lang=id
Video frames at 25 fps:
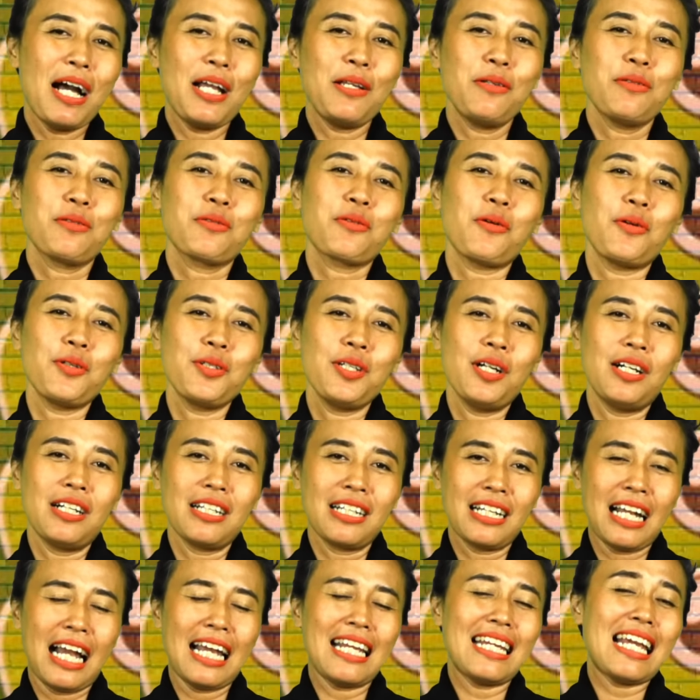Mbak Yus kok ya
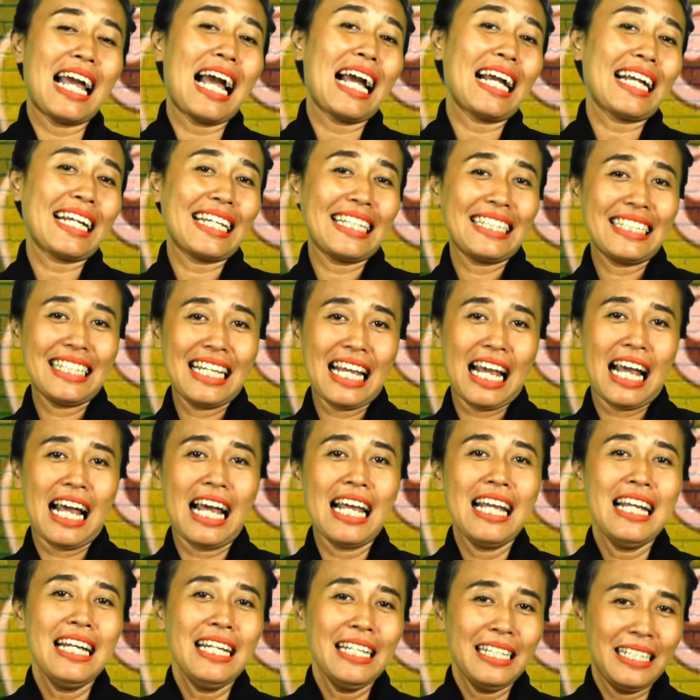nggak yakin ya
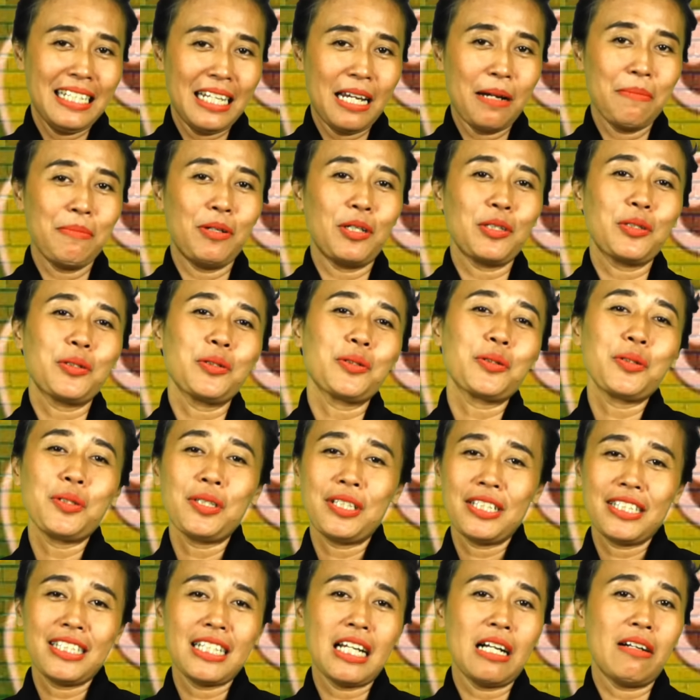dia mau
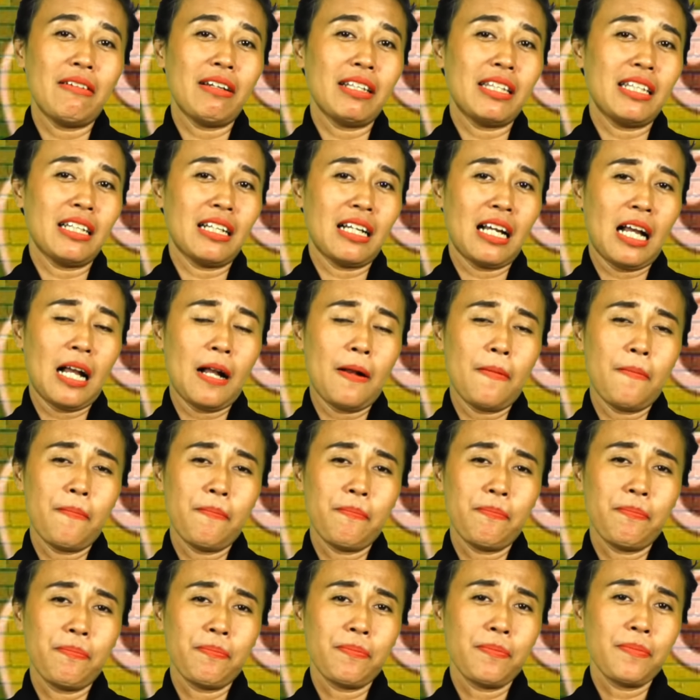turun di Jawa Tengah.
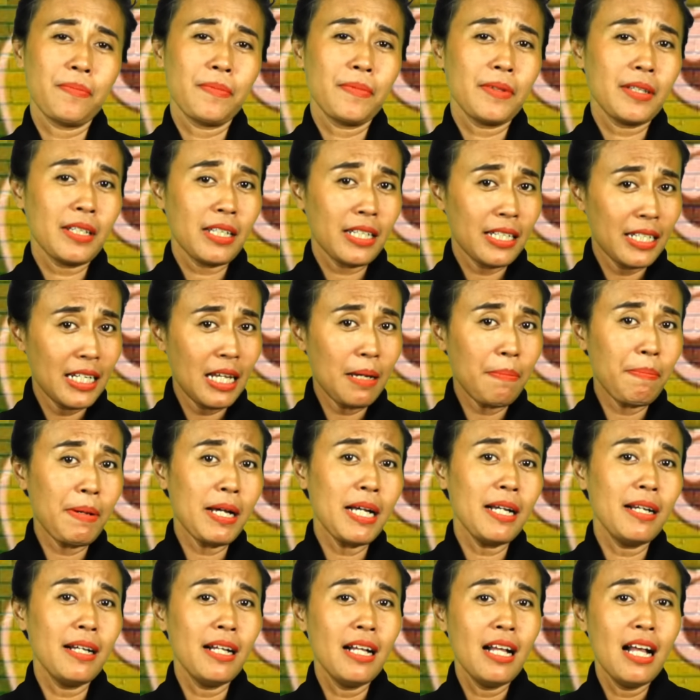
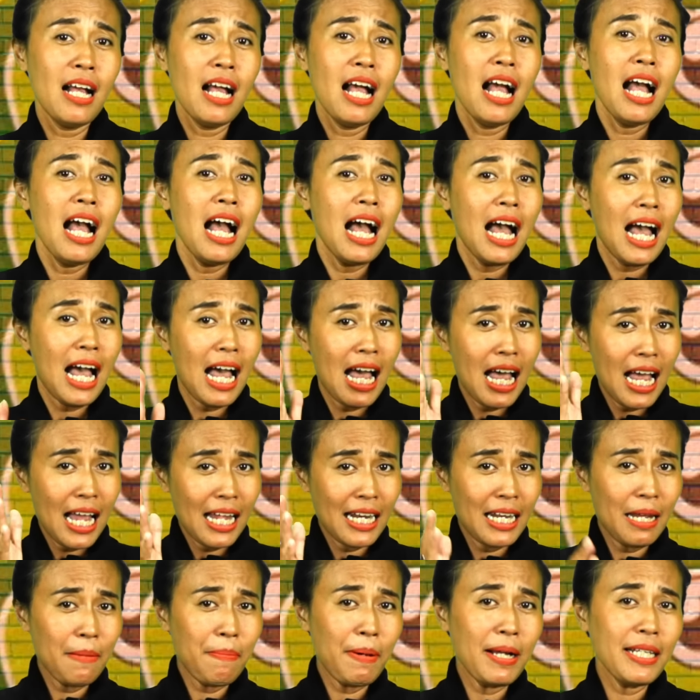Kenapa?
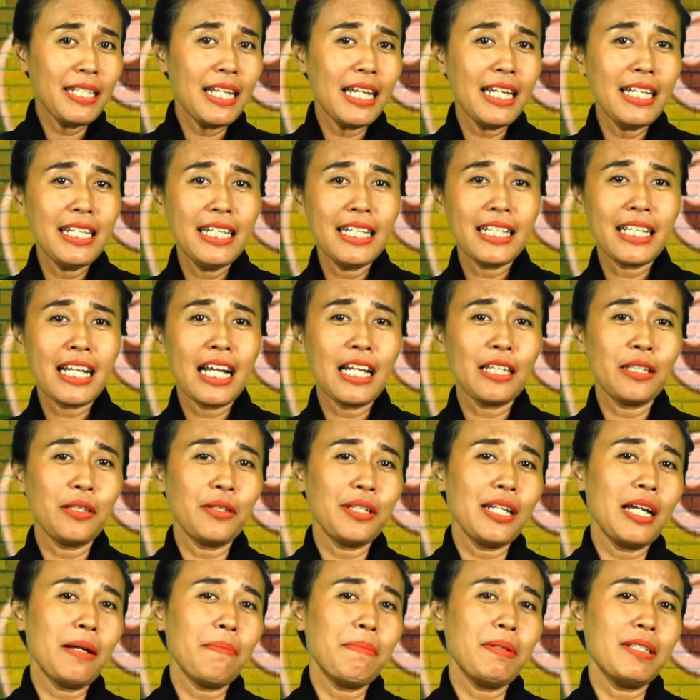Ada banyak
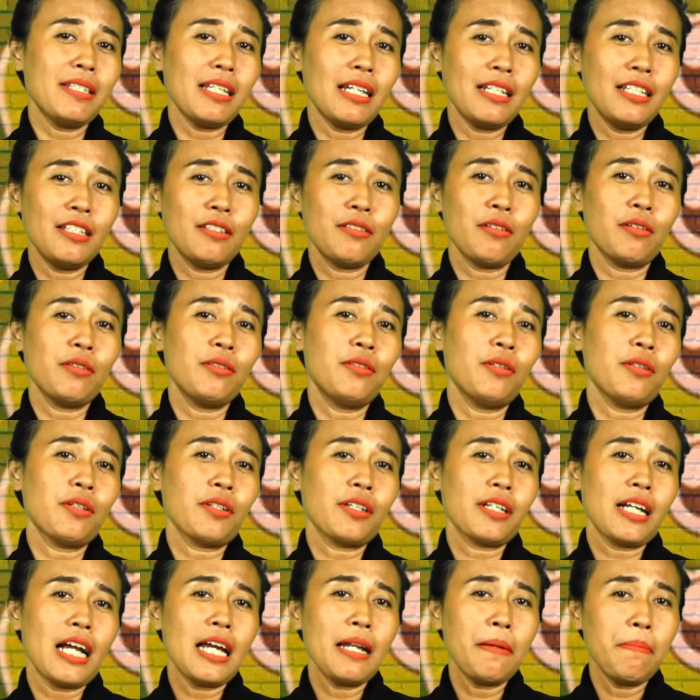indikator yang bisa
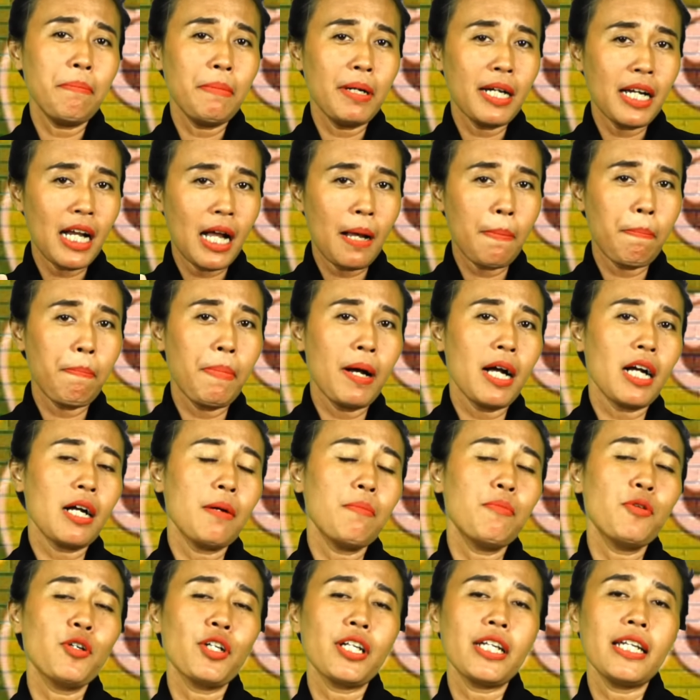disodorkan mengapa
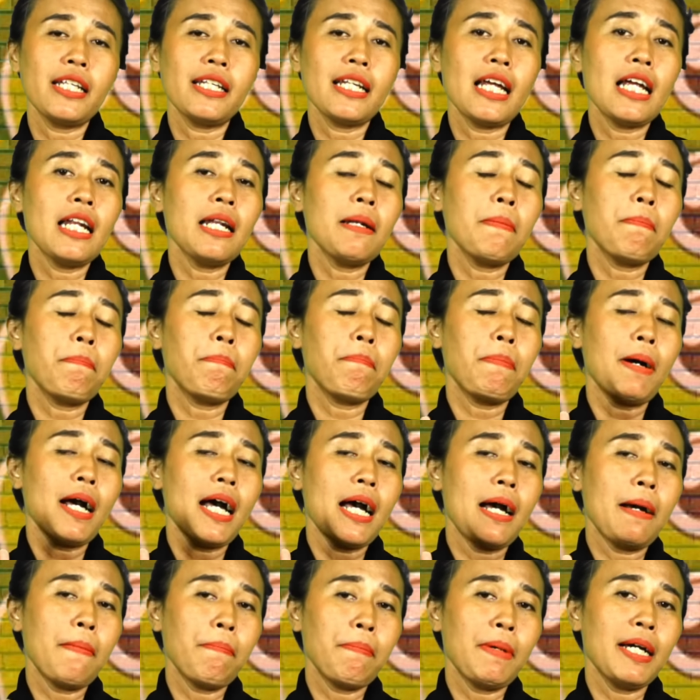kemungkinan
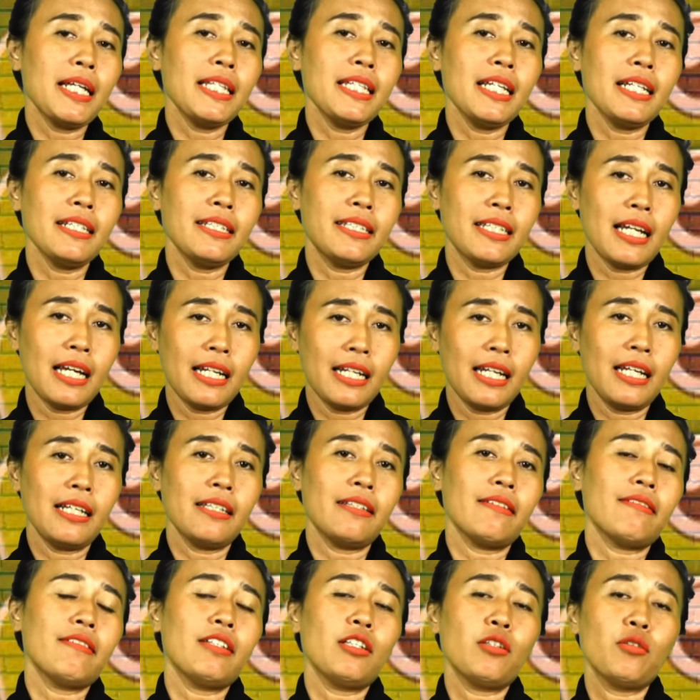pamannya Jan
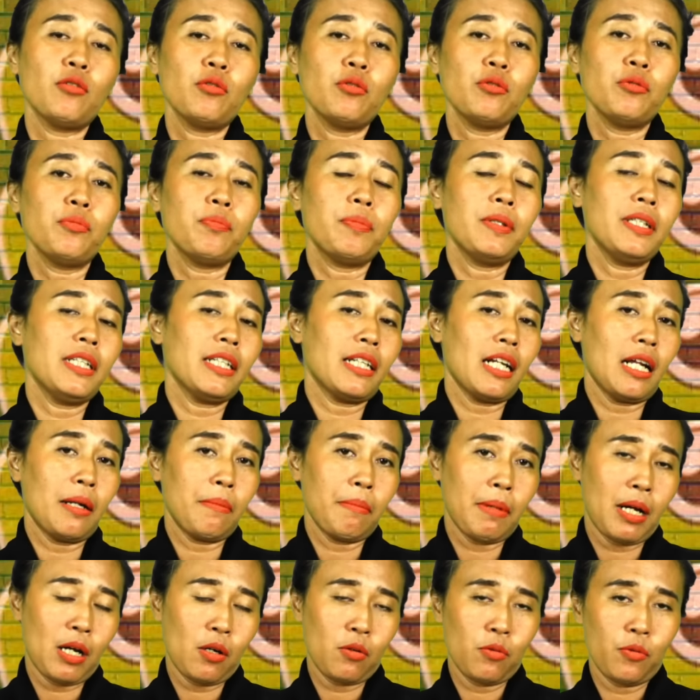Etes itu
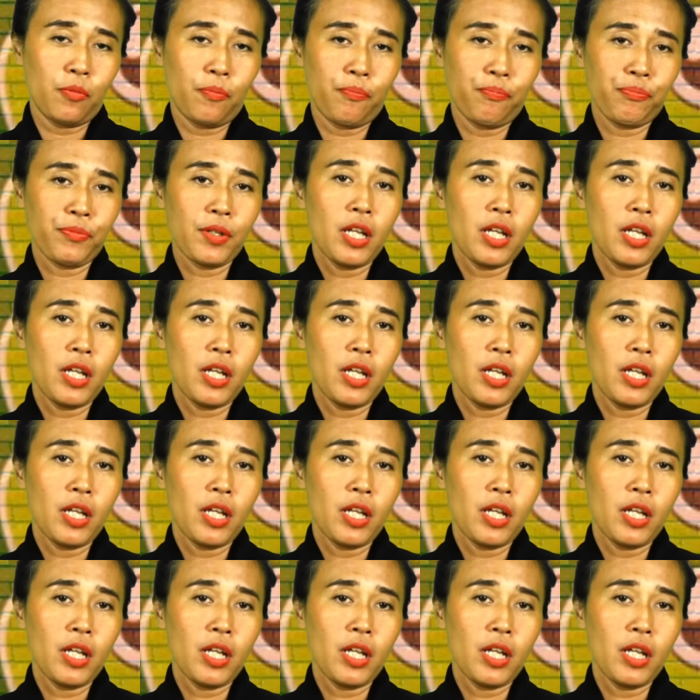beneran mau.